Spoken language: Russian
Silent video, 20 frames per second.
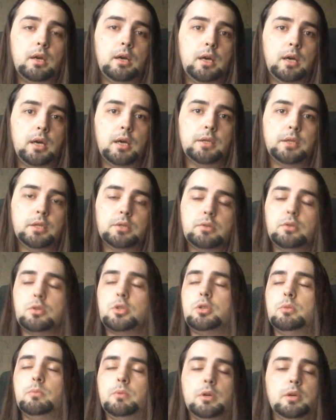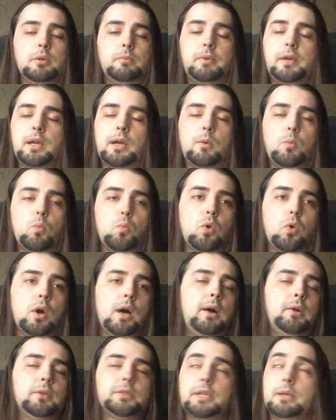А, не то чтобы прям
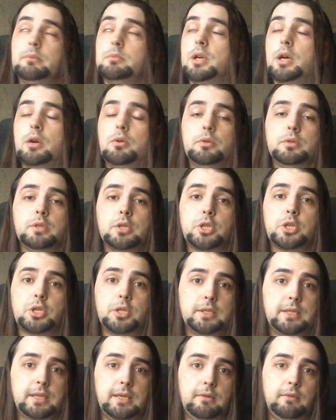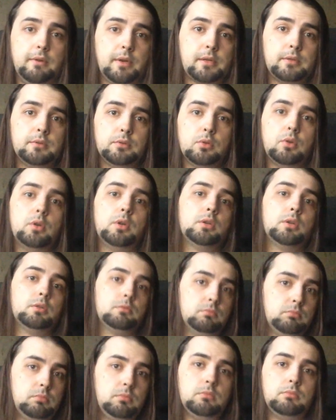вау, там какой-то шедевр, но
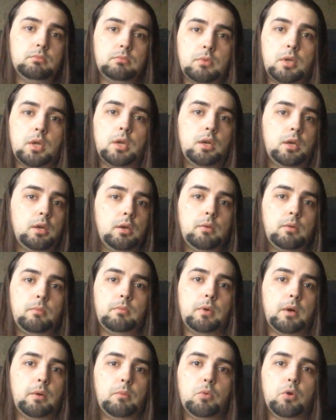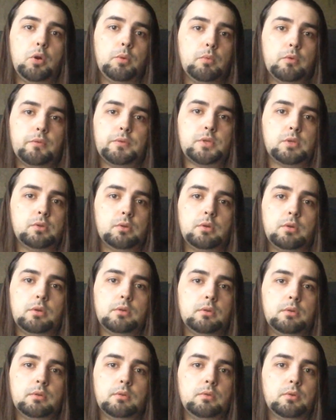по-моему,
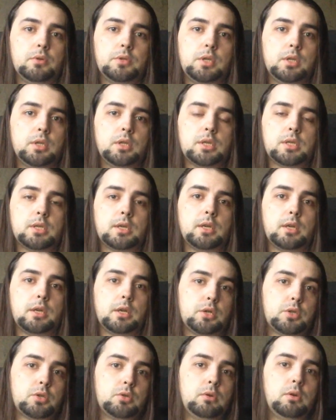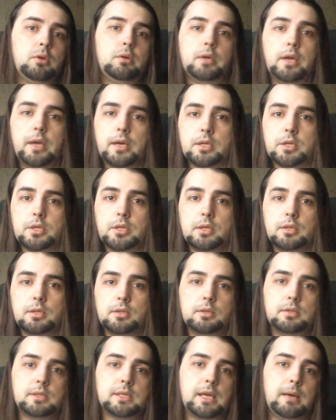все очень даже хорошо. Экшен,
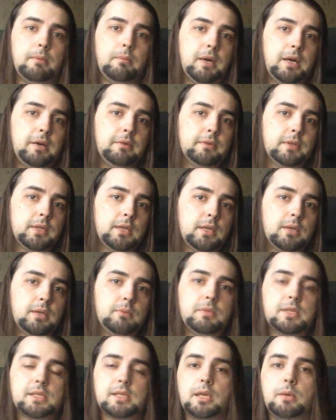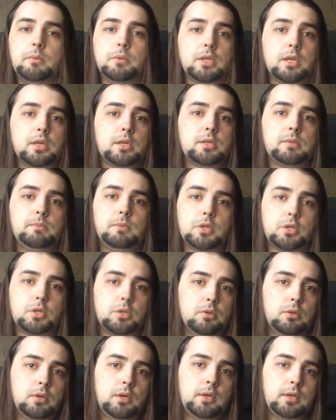забавно, местами даже
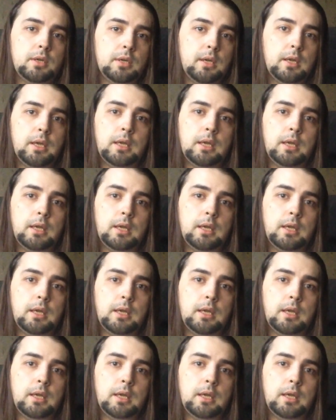смешно.